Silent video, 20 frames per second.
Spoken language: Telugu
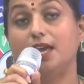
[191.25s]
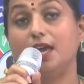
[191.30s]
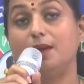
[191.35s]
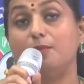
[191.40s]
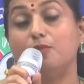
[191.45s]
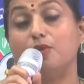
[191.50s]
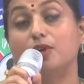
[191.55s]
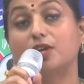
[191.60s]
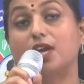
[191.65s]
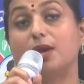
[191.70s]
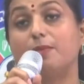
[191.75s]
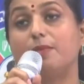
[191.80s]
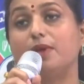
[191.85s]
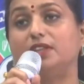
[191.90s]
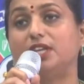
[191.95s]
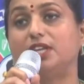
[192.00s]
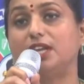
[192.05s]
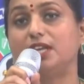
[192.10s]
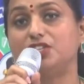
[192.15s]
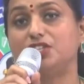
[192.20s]
ఏ
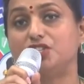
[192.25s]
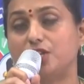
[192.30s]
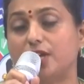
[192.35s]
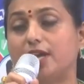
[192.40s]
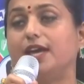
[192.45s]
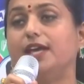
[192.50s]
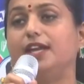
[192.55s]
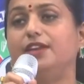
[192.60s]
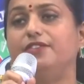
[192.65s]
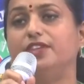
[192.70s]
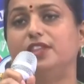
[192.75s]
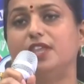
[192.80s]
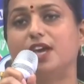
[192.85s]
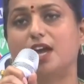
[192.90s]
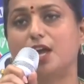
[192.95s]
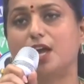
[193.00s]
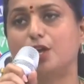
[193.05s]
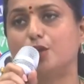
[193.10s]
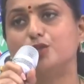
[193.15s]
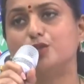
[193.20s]
ముఖ్యమంత్రి చేయని
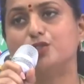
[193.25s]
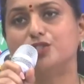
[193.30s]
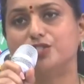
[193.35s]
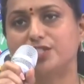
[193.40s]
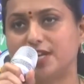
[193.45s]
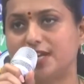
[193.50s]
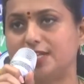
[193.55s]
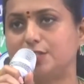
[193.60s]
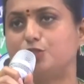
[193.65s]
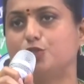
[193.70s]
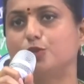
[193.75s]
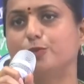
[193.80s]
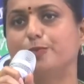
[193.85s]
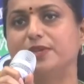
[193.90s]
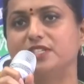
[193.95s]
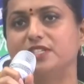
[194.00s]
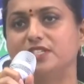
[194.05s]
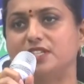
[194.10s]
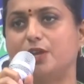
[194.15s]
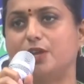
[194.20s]
విధంగా ఈరోజు చేసి
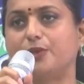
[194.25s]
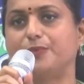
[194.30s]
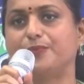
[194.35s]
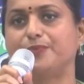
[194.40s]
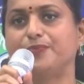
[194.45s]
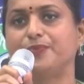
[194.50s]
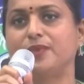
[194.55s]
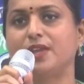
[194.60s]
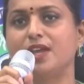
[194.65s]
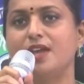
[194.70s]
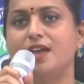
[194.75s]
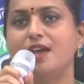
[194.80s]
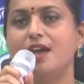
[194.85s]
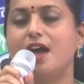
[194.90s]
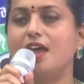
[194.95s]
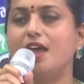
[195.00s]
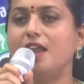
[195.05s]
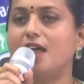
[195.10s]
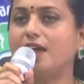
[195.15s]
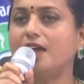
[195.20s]
చూపించారు
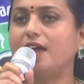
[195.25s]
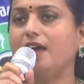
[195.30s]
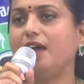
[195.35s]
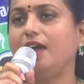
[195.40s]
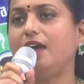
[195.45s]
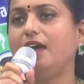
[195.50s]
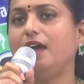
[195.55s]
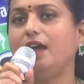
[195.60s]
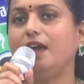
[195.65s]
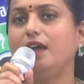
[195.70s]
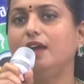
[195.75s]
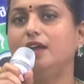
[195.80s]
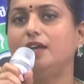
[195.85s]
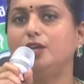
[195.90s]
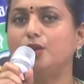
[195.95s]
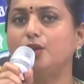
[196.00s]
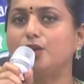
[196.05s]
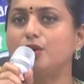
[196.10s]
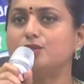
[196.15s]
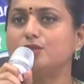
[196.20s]
అలాగే
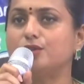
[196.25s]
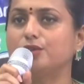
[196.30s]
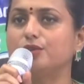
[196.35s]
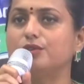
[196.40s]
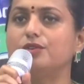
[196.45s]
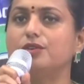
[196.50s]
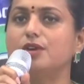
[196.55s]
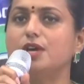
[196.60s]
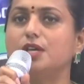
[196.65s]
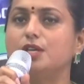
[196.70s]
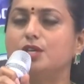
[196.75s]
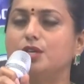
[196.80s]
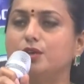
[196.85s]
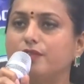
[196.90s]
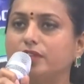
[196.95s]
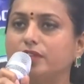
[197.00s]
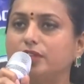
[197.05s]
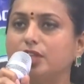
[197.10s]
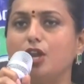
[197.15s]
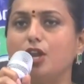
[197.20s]
ఈరోజు
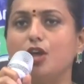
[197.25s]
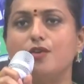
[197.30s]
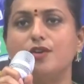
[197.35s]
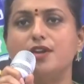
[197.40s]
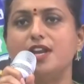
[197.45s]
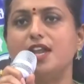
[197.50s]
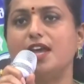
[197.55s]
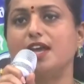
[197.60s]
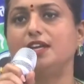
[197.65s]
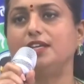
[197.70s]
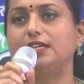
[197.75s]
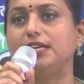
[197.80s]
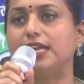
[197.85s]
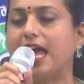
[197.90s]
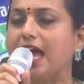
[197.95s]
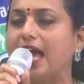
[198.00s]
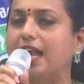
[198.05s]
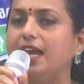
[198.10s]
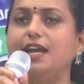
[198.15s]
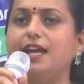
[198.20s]
యువతలో ఉండే
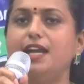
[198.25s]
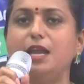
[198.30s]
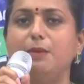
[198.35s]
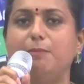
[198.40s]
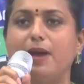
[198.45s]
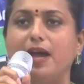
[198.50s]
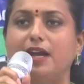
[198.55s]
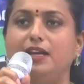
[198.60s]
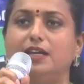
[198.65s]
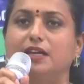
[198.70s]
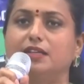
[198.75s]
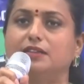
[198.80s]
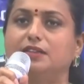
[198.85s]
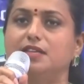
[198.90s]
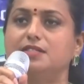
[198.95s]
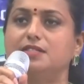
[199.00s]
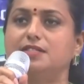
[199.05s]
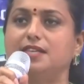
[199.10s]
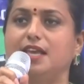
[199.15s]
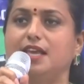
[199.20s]
టాలెంట్ని బయటకు
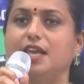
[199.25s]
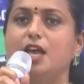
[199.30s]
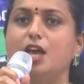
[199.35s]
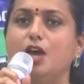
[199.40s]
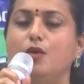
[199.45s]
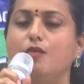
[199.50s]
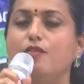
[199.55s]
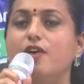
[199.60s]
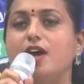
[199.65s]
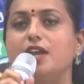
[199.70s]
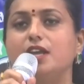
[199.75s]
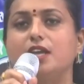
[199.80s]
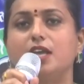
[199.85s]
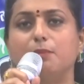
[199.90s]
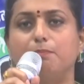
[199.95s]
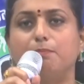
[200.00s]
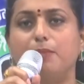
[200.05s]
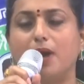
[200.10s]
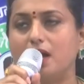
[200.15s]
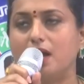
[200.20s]
తీసి వారికి
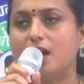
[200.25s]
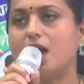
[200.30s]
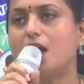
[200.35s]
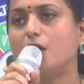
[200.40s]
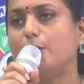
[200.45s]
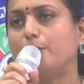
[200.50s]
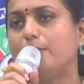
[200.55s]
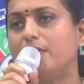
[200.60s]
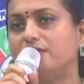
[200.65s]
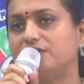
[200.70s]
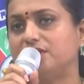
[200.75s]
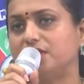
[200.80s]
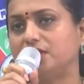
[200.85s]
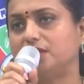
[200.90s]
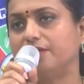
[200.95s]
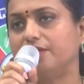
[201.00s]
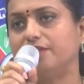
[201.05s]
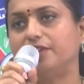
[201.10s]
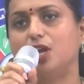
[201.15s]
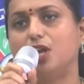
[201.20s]
బంగారు
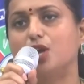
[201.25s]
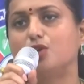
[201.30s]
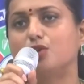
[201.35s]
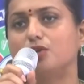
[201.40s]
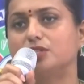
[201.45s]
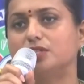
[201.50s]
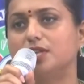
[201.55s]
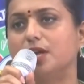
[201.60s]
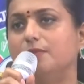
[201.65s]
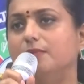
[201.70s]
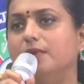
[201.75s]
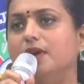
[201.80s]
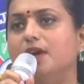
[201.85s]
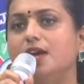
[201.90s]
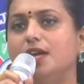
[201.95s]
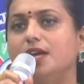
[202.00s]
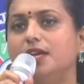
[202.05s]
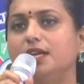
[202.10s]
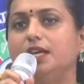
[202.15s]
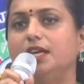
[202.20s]
భవిష్యత్తు ఇవ్వటం కోసం
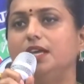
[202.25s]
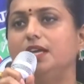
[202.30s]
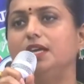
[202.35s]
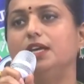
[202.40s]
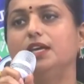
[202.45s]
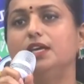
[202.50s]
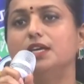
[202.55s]
ఈ